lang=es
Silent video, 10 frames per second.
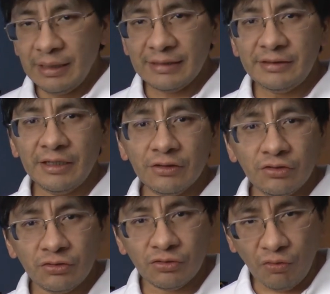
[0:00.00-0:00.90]
Así que
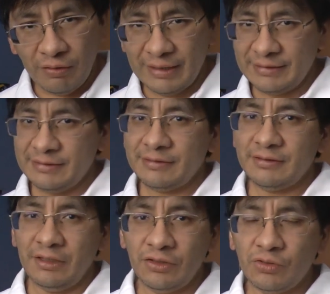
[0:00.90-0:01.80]

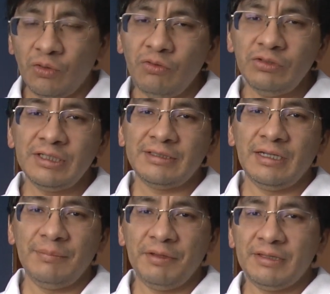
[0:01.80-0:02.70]
todas y todos
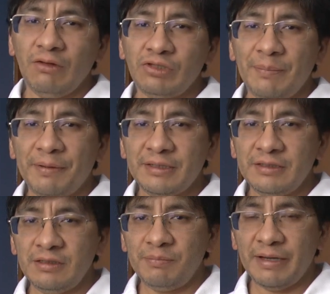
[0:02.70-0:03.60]
están invitados a
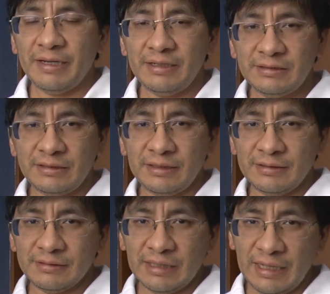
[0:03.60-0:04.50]
participar en este
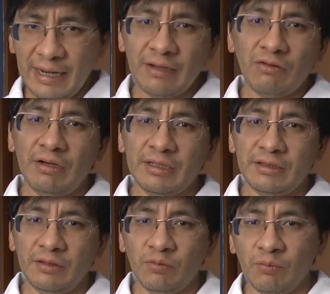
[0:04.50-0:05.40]
gran
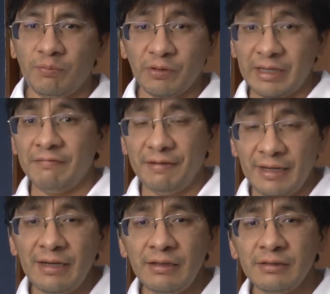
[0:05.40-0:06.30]
colectivo, porque al
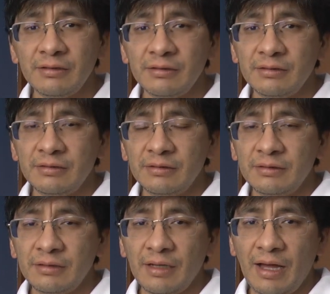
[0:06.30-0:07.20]
final
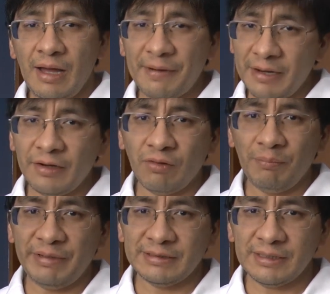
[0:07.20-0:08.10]
habrá
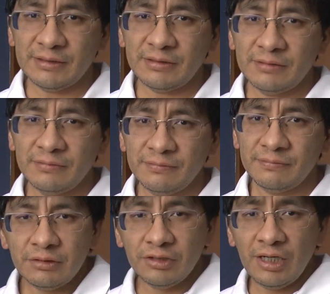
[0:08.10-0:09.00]
recompensas.
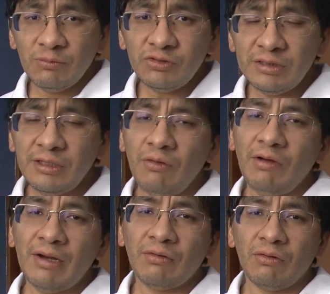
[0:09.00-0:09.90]
Llenemos este
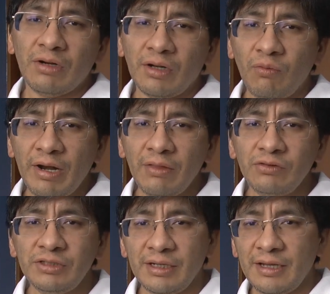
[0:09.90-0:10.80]
lugar con
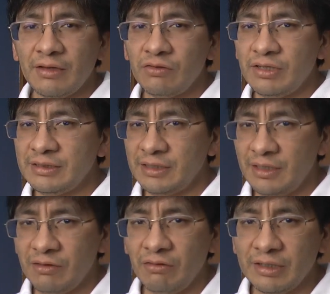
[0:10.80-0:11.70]
recuerdos y anécdotas
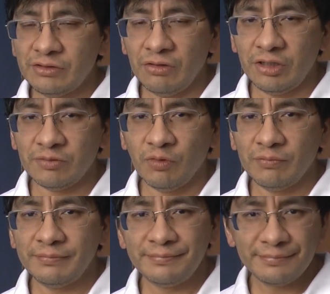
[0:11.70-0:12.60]
y coleccionismo.
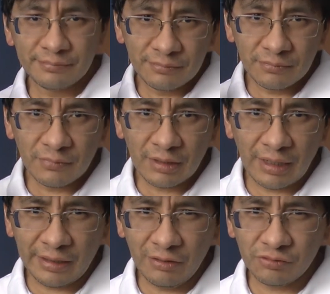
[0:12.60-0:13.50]

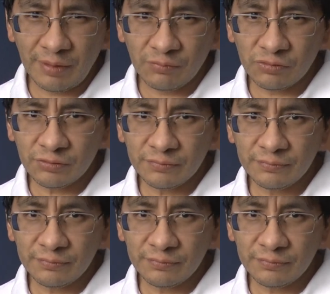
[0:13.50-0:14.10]
Aquí nos vemos.